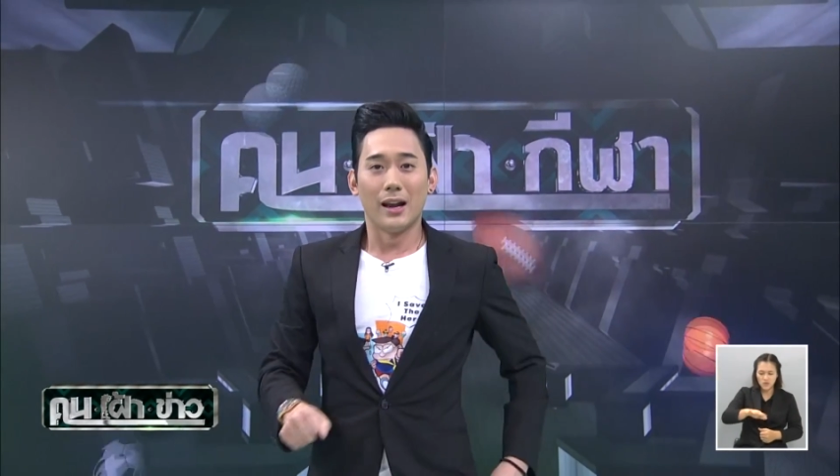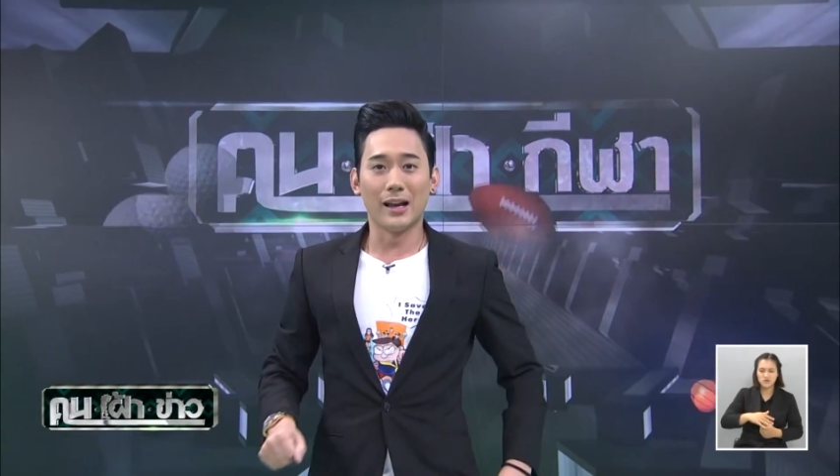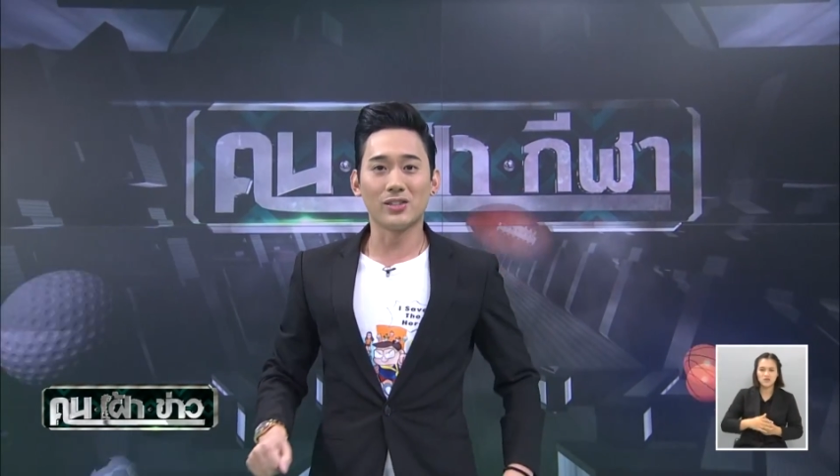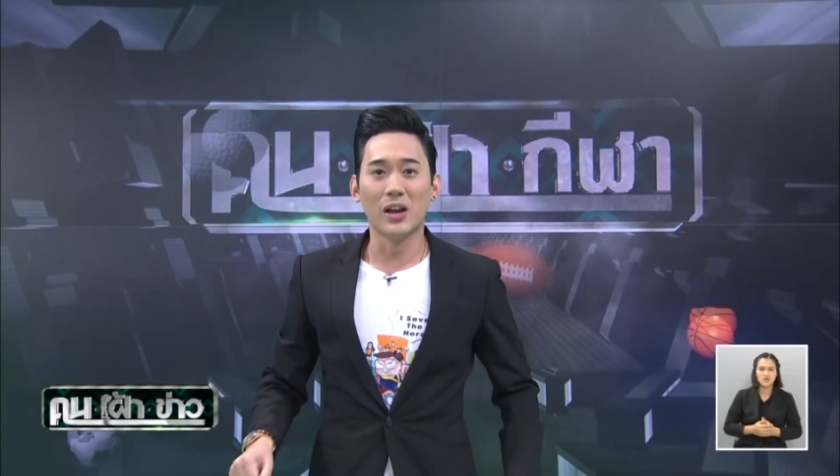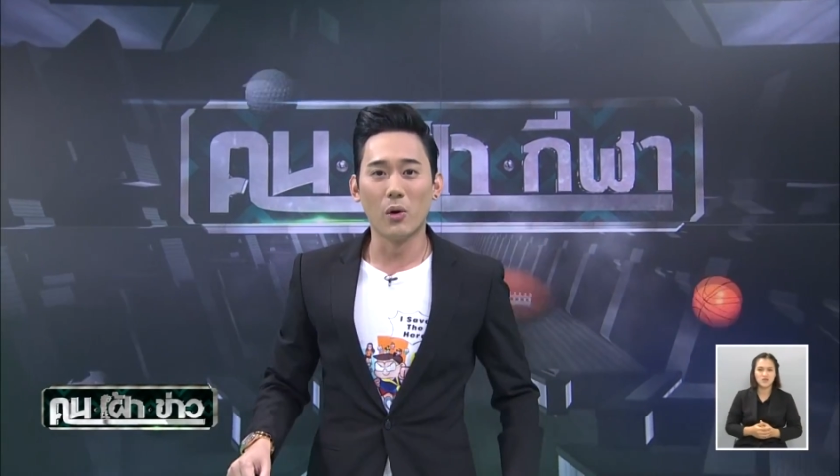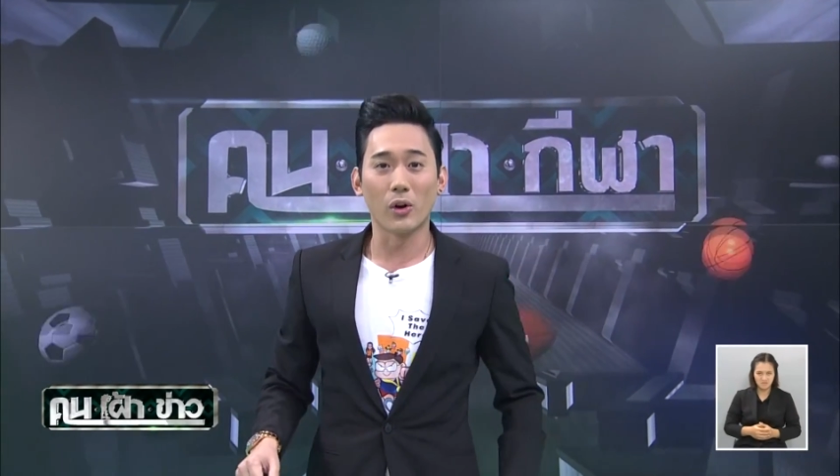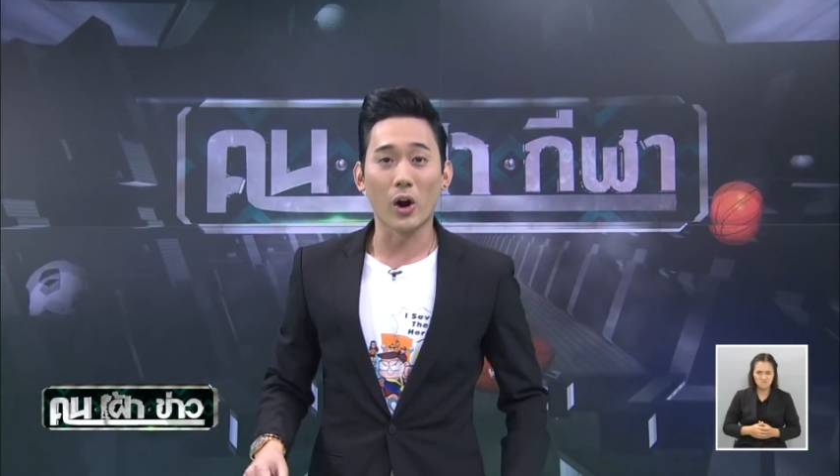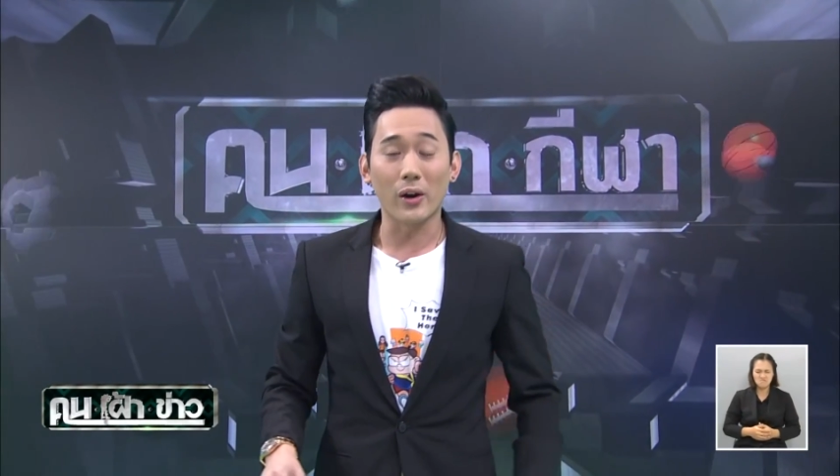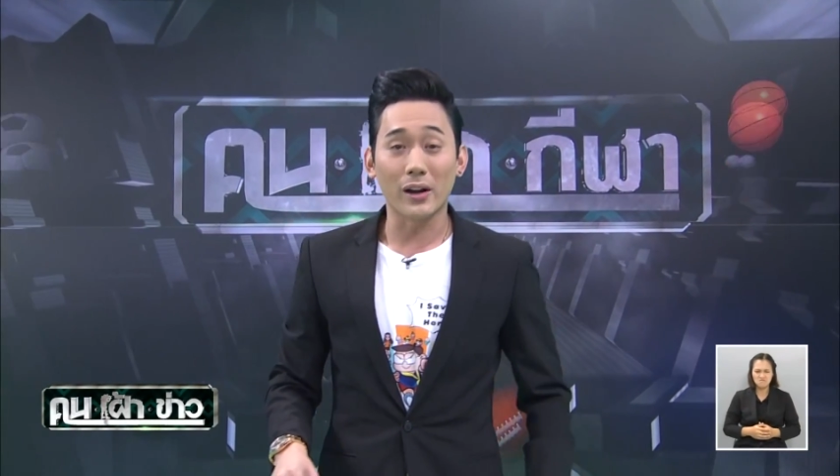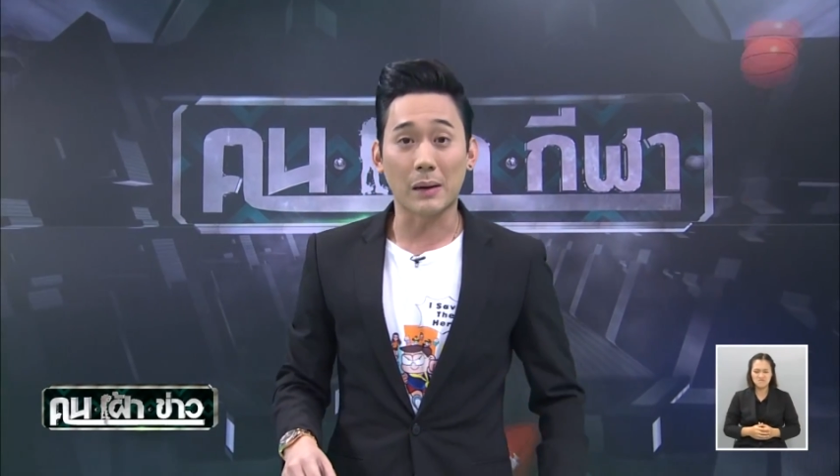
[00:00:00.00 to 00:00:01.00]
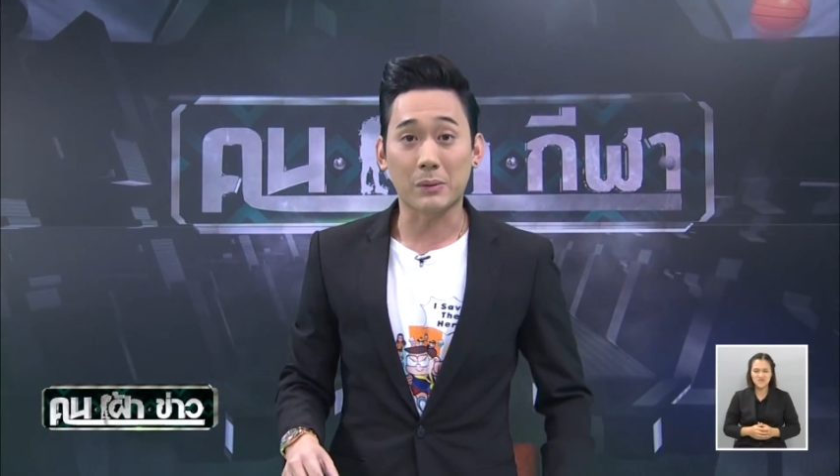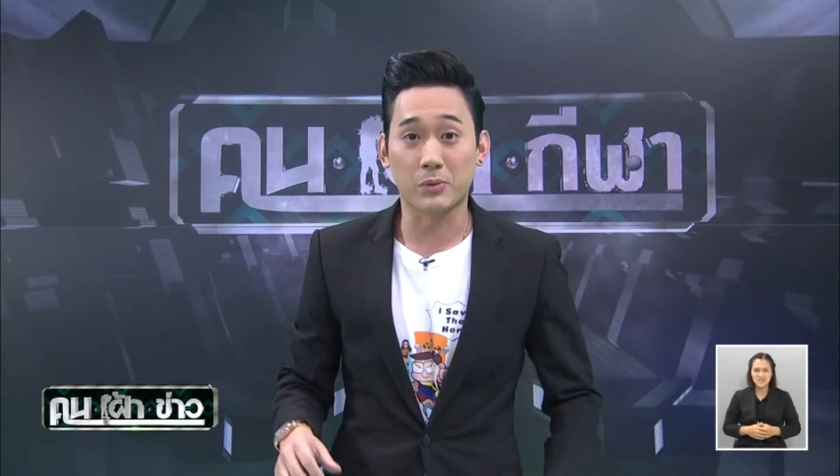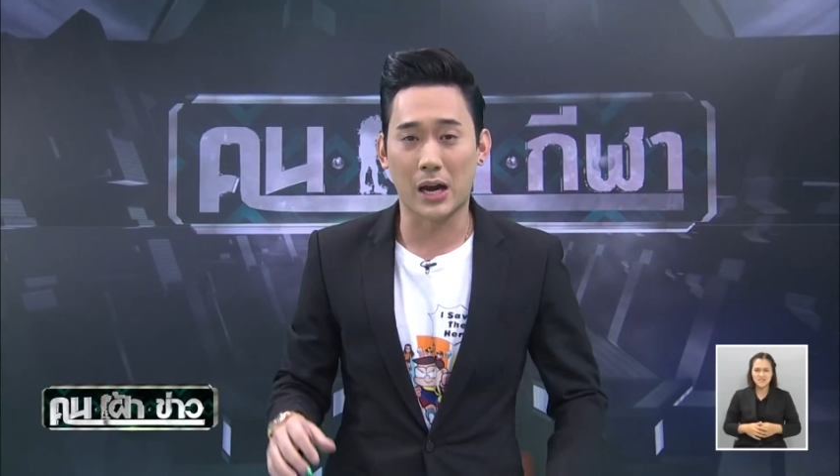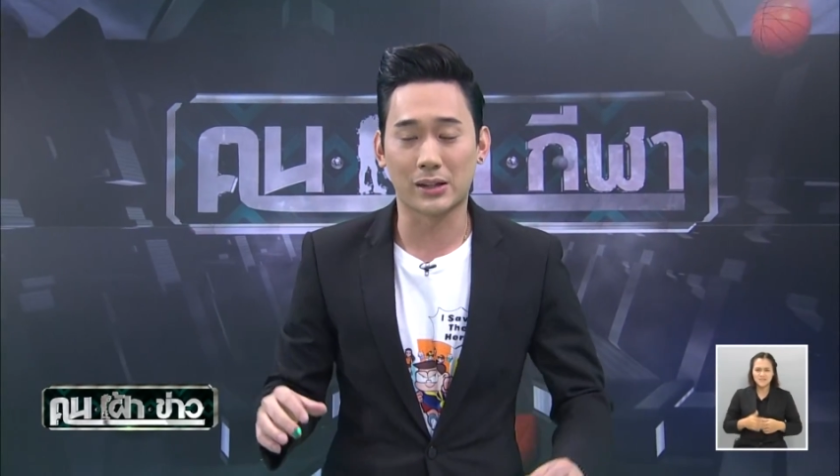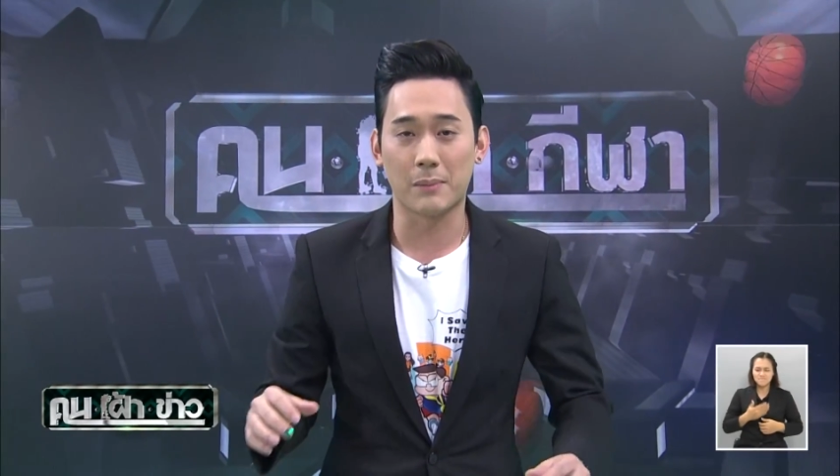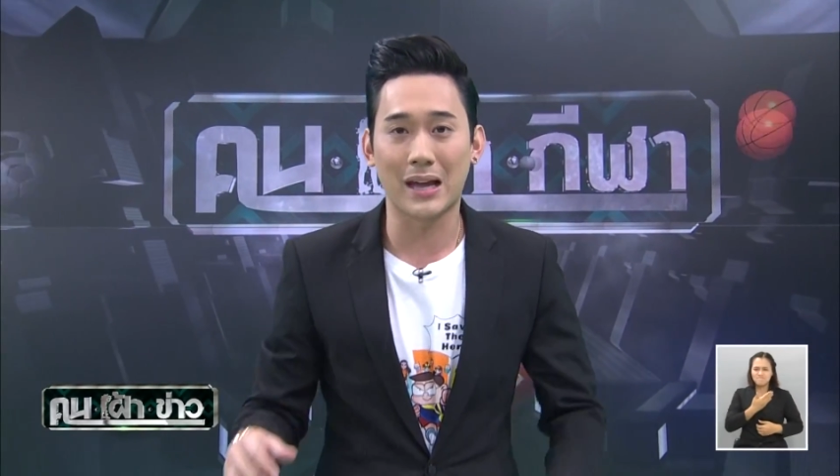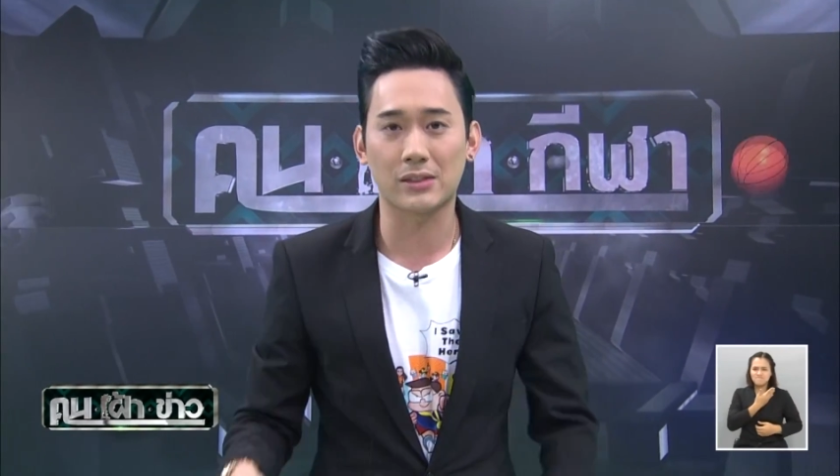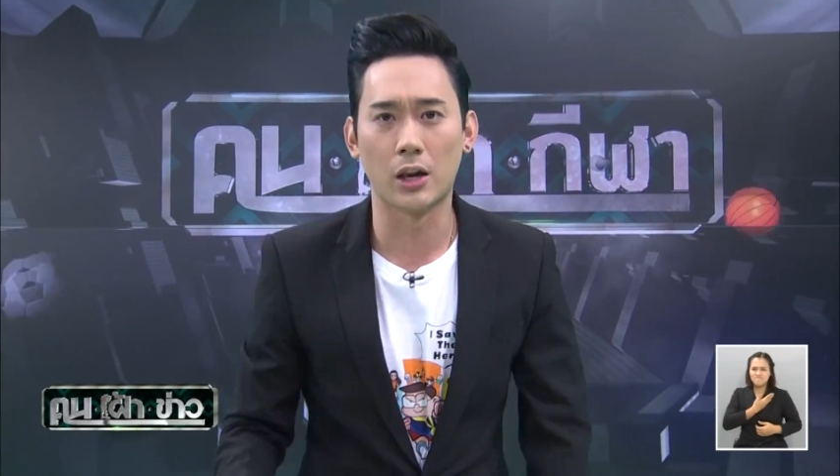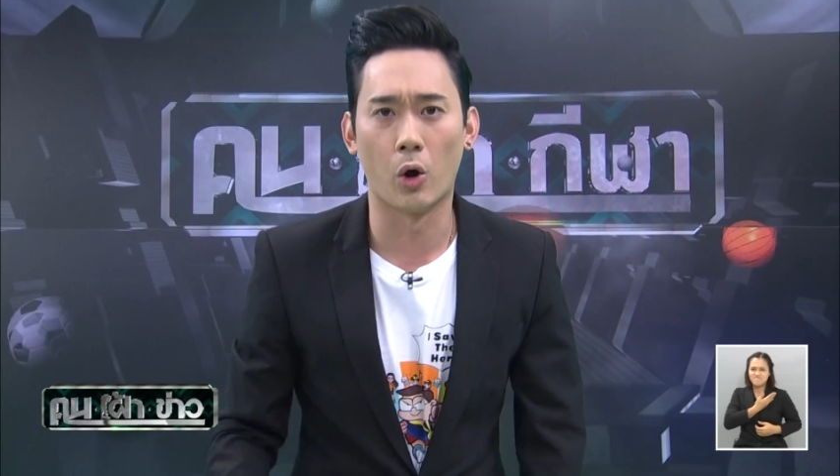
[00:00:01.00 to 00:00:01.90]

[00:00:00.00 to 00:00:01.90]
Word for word: และเสียงหัวเราะนะครับกับการทำหน้าต